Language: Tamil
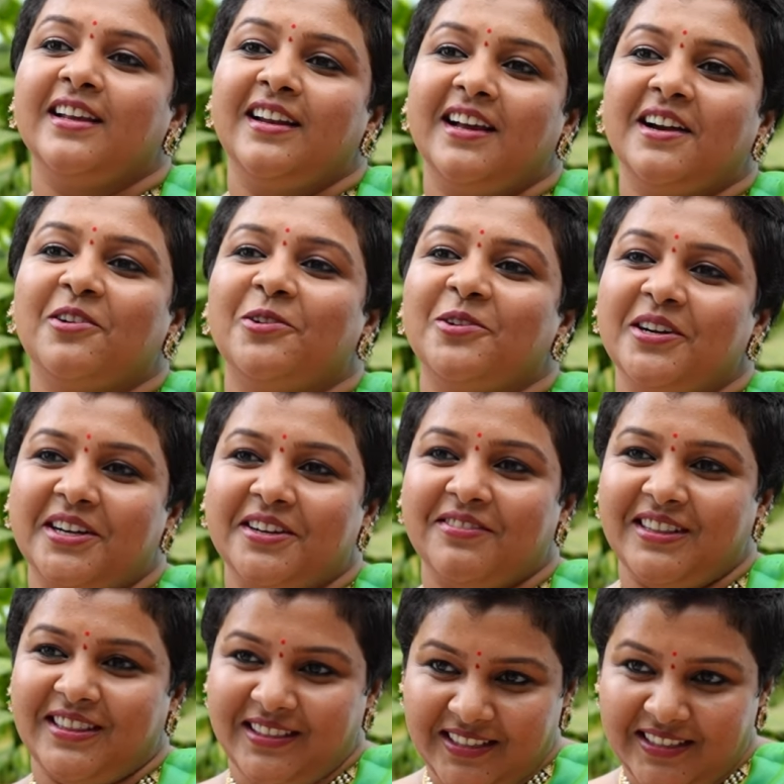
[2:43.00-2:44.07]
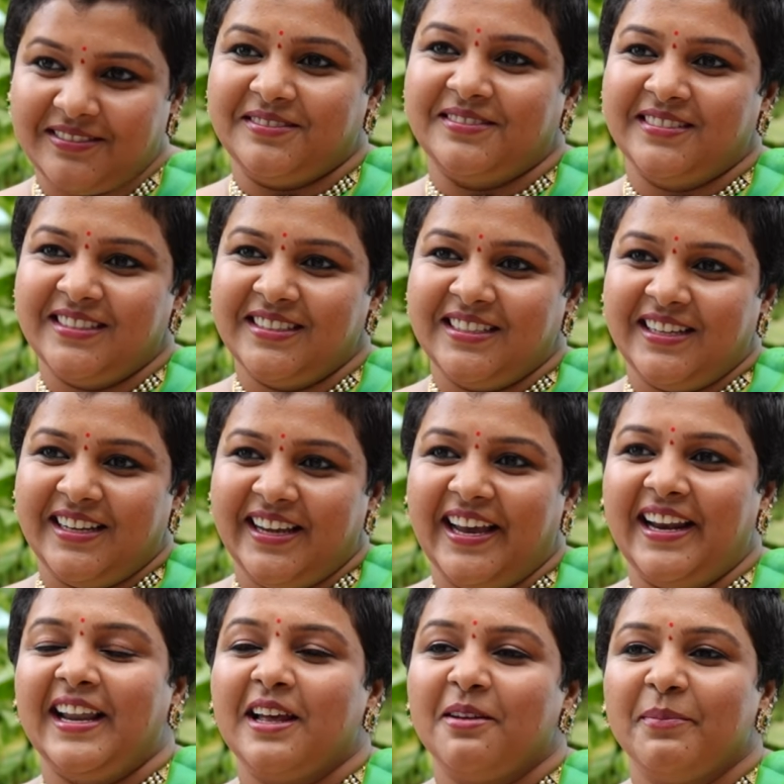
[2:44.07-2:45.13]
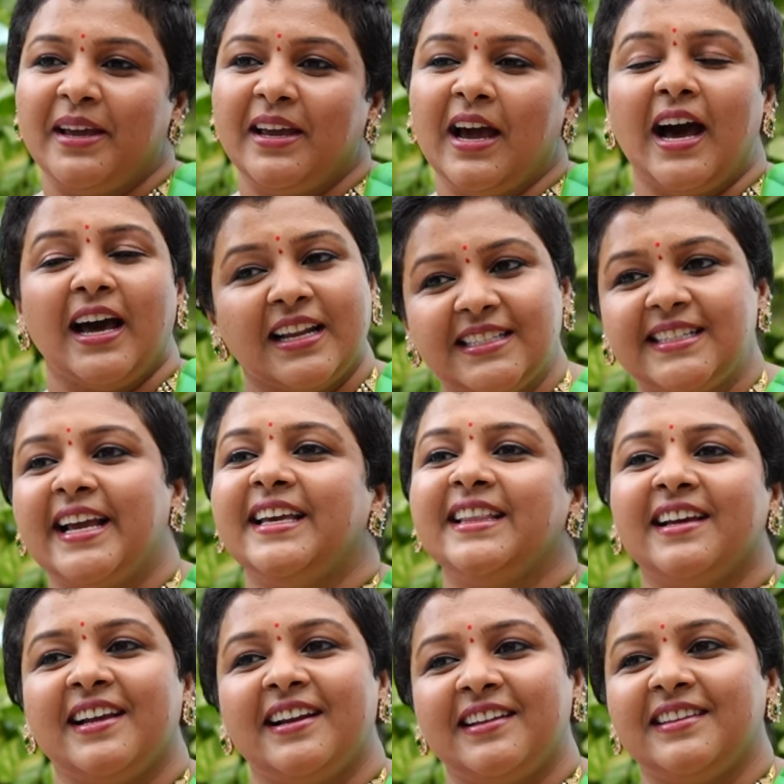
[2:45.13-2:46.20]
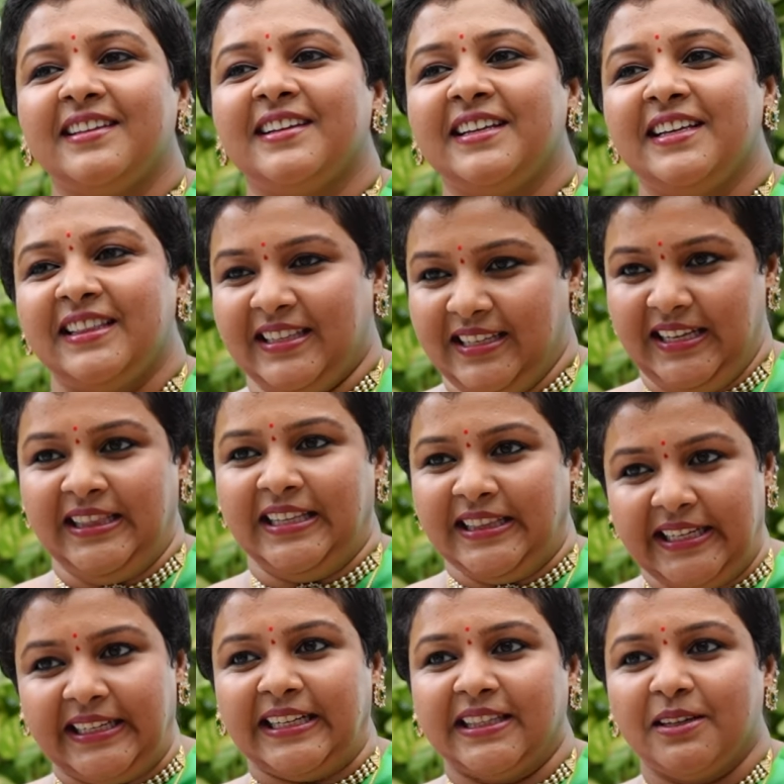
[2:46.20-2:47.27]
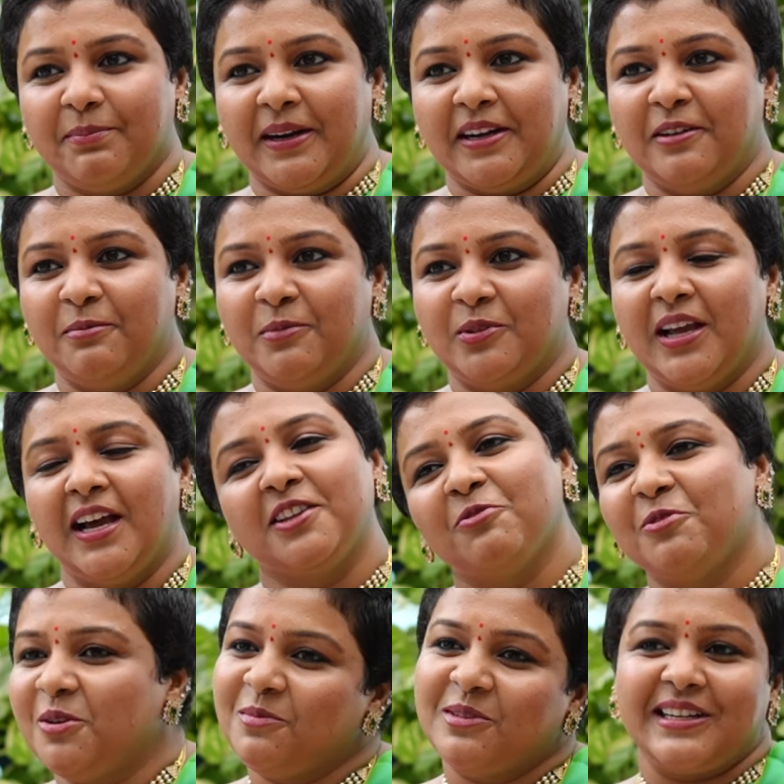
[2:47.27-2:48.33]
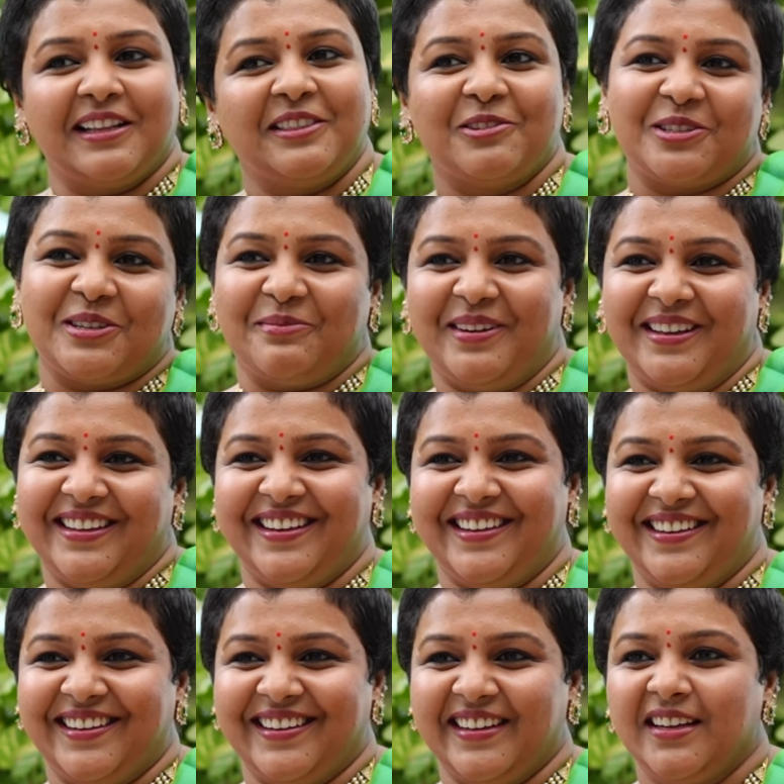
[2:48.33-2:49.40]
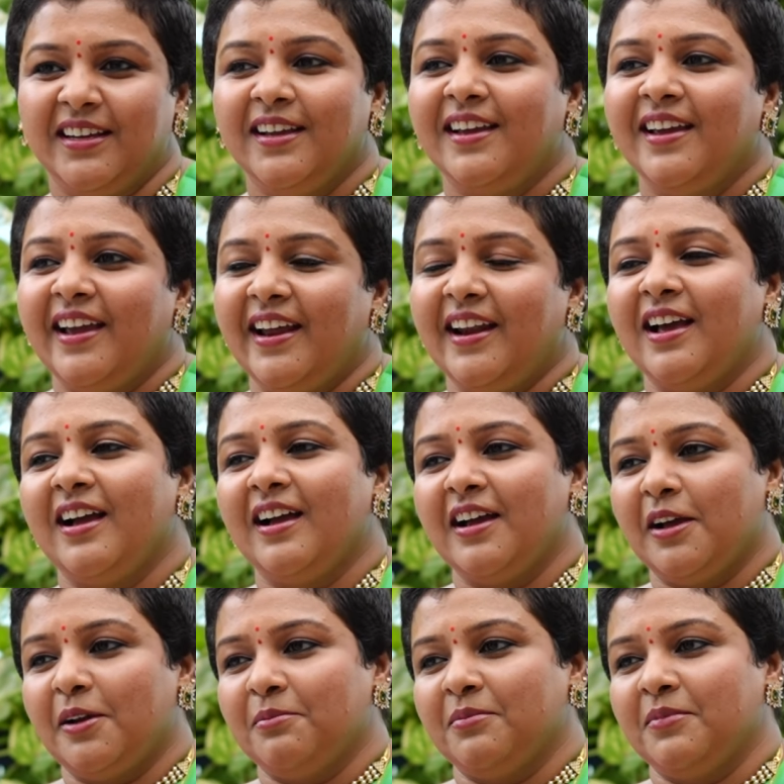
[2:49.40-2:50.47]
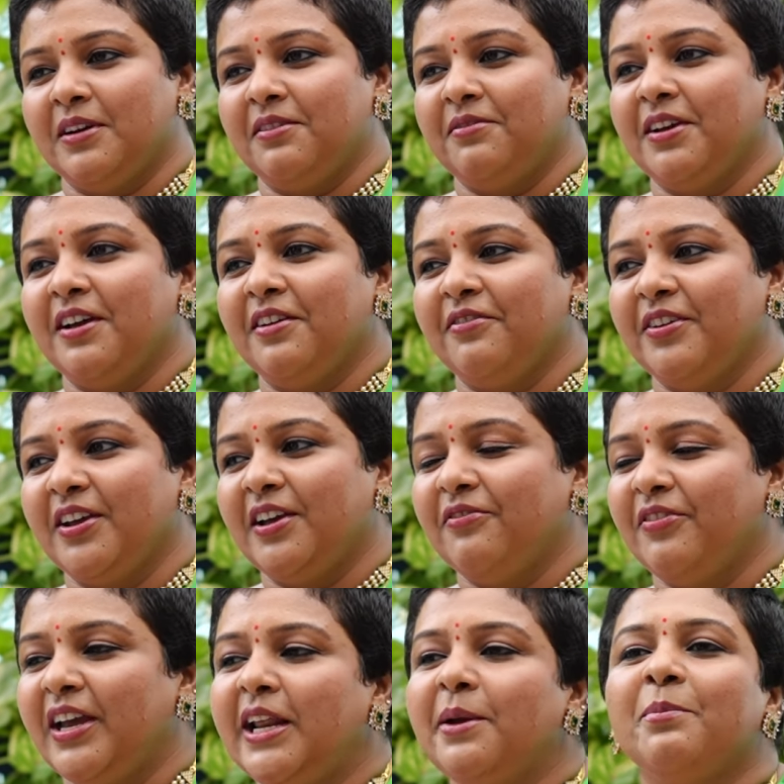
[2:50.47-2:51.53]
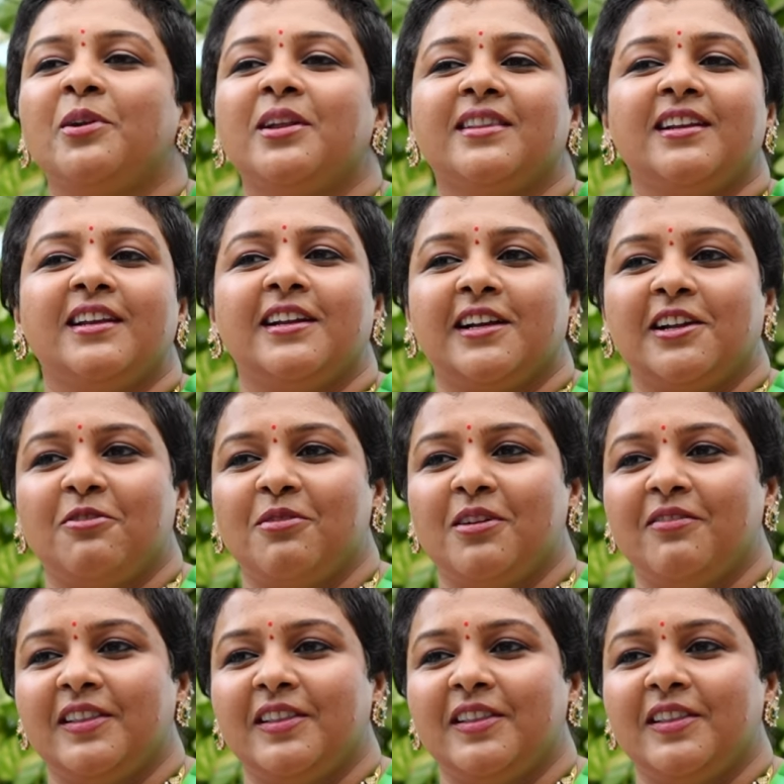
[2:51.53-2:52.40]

அதெல்லாம் கொண்டுட்டு வந்து எல்லாருமே அரசே இதை எடுத்து இந்த இந்த திட்டத்தை பண்ணும் போது அது இன்னமும் சந்தோஷமாக தான் இருக்குது ஏன்னா வெளிப்புறத்தில் இருக்கவங்க